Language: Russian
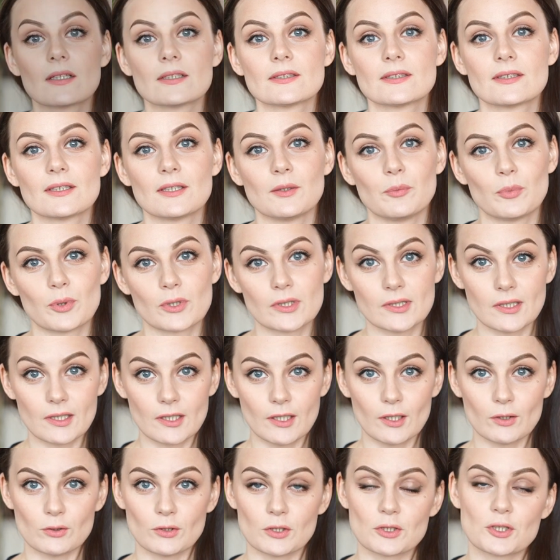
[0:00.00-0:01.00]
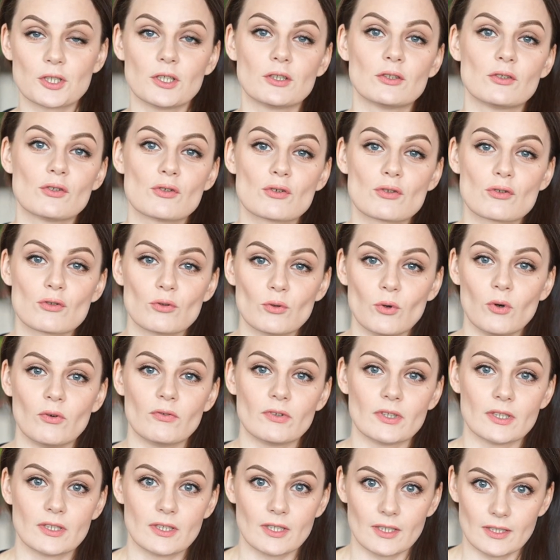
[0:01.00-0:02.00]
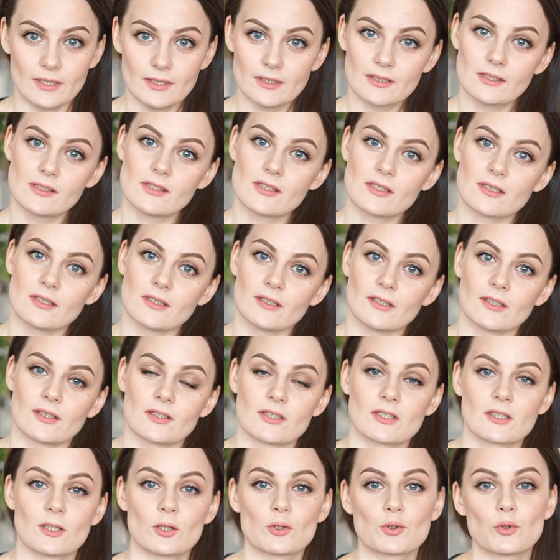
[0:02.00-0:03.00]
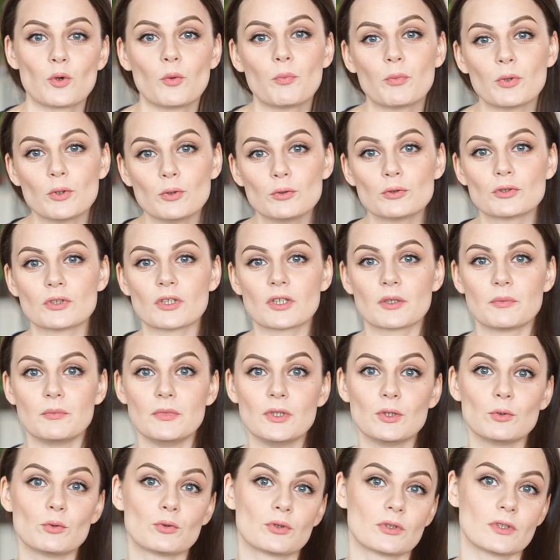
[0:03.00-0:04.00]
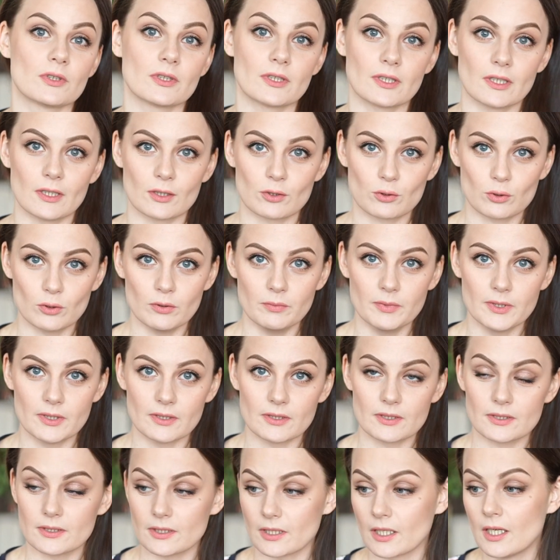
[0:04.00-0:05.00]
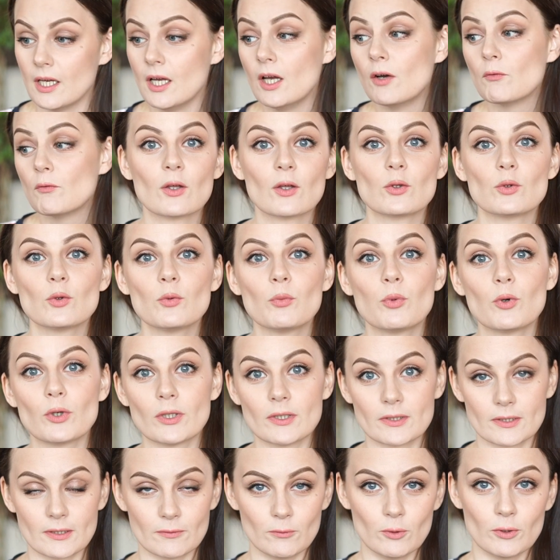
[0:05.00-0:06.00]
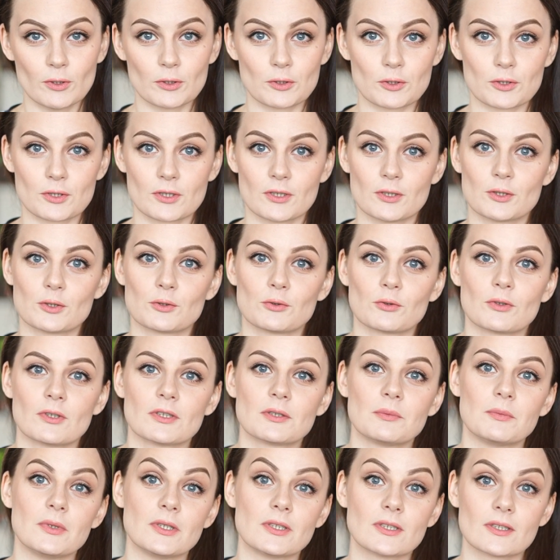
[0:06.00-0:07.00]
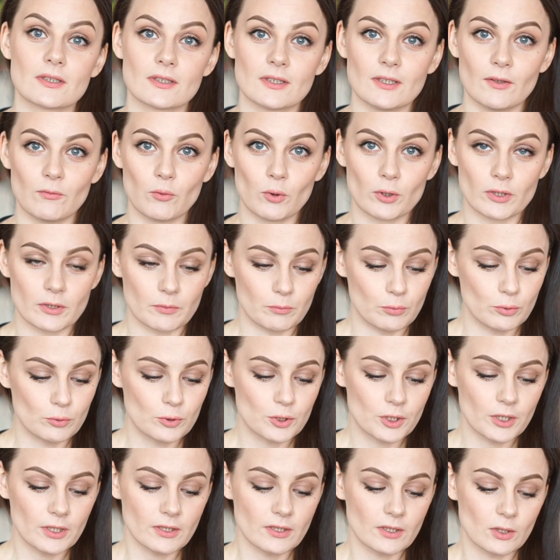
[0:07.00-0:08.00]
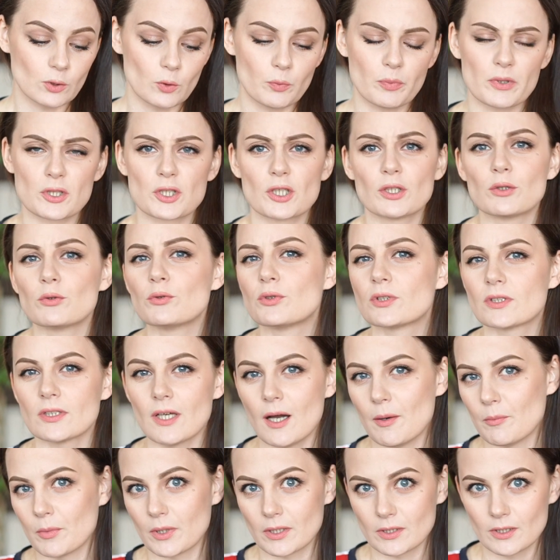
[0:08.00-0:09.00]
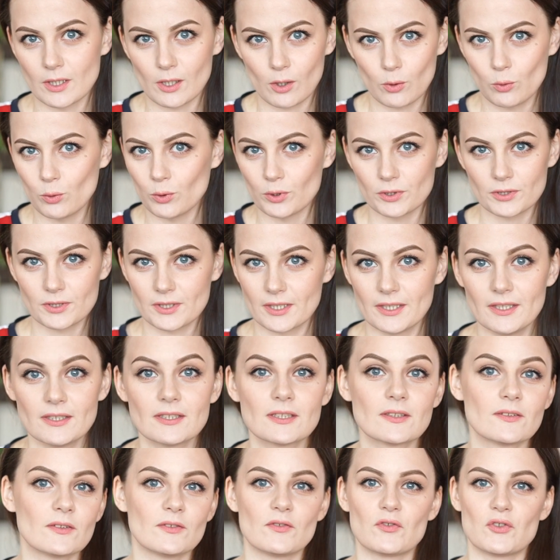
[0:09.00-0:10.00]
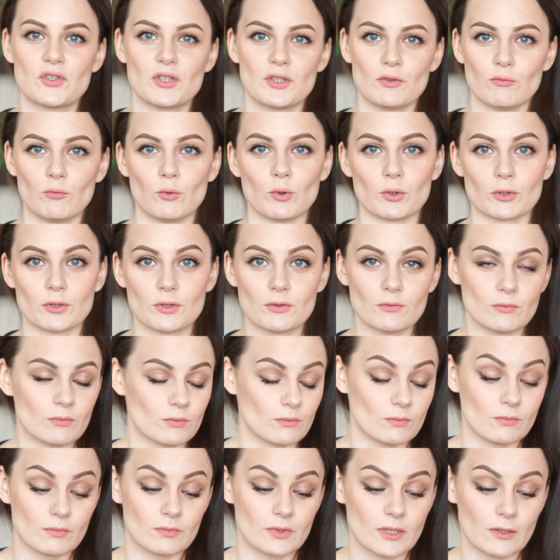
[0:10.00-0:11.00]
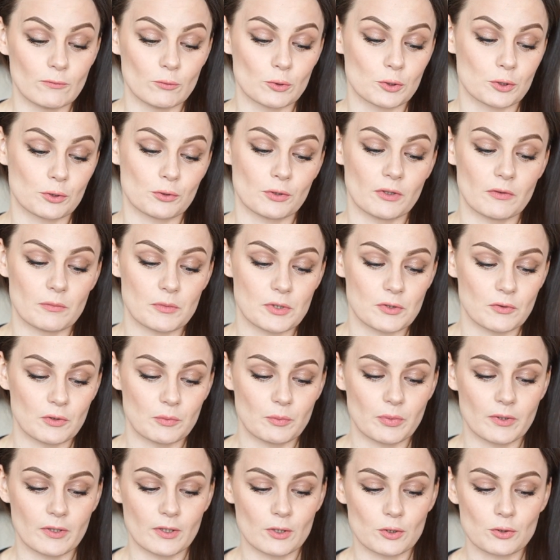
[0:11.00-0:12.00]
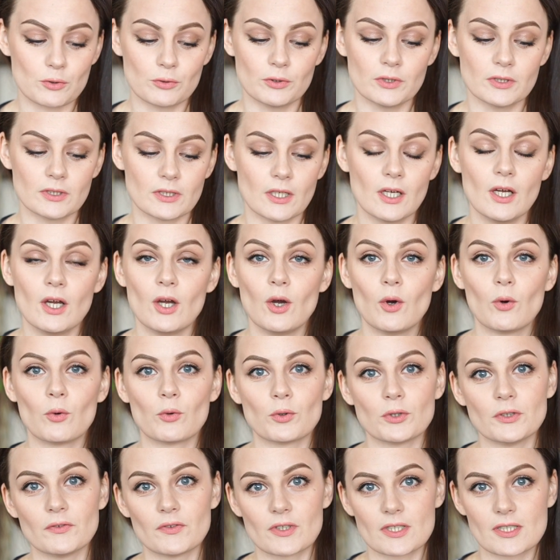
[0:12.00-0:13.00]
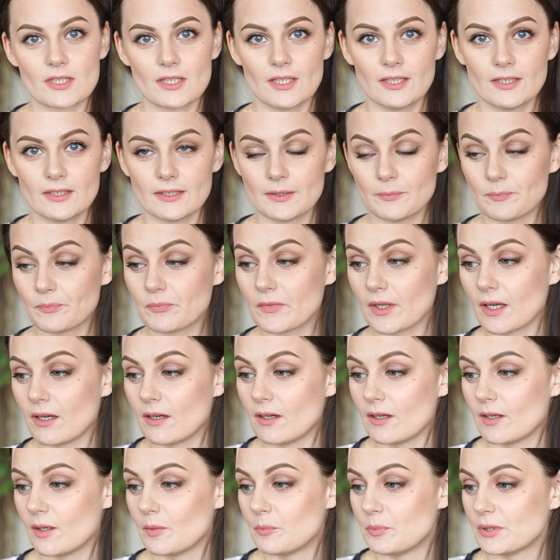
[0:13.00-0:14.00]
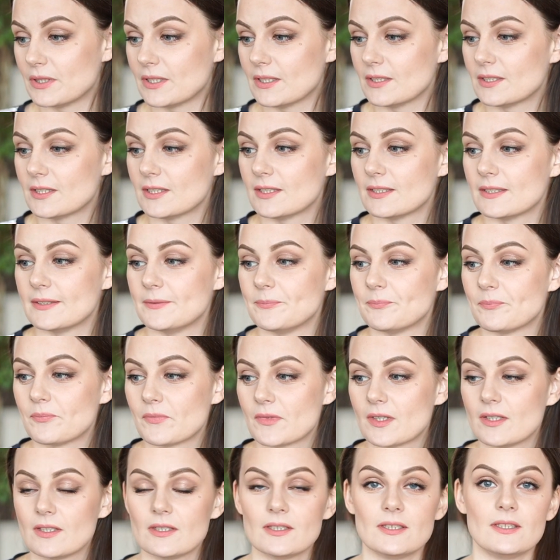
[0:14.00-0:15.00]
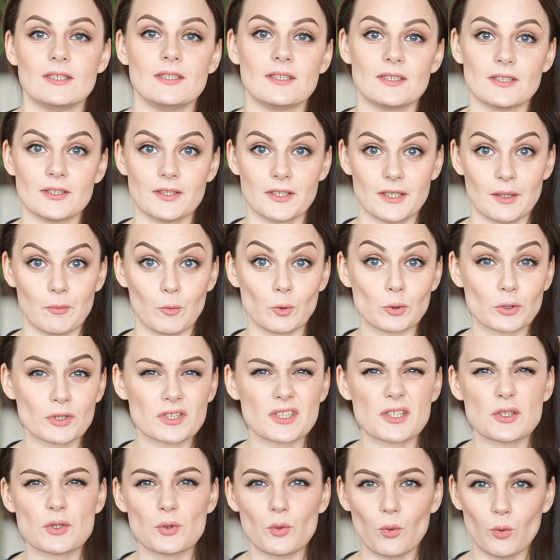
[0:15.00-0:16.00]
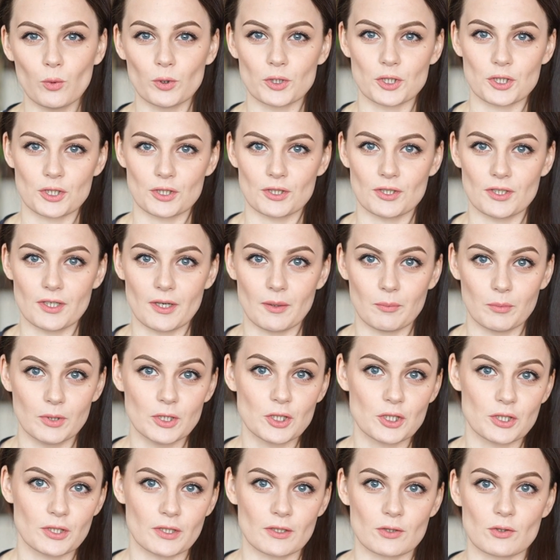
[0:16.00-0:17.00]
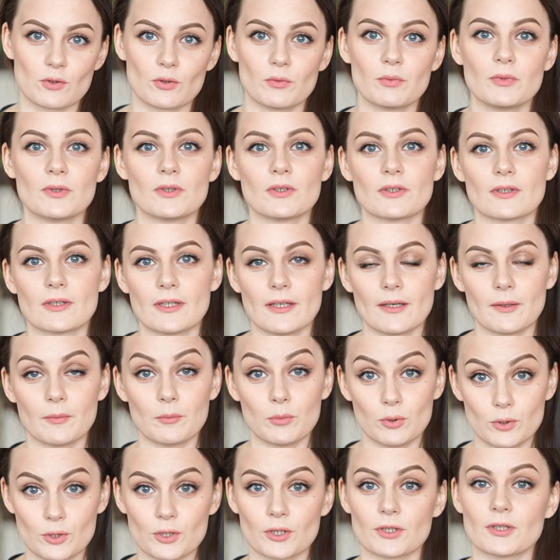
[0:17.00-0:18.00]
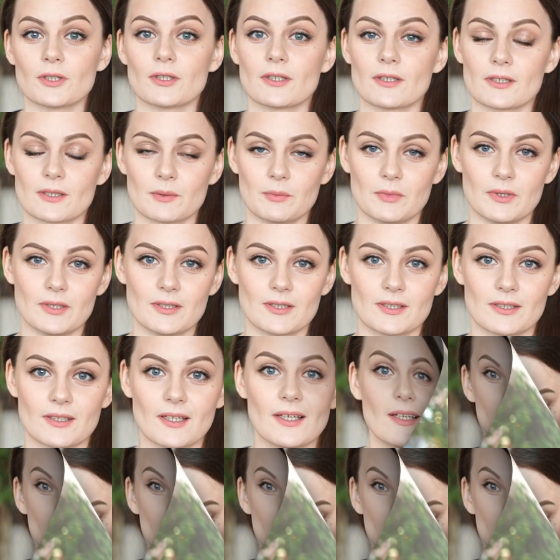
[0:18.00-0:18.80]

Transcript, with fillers: раз-таки предлагаю начать с новой коллекции, расскажу о плюсах, минусах и особенностях. Ну, более того, хочу сказать, что косметика довольно бюджетная, но, пожалуй, самое дорогое средство из всего того, что я вам сегодня покажу, это универсальный а, питательный CC-крем. Он, кстати, очень необычный, особенно для бюджетной косметики.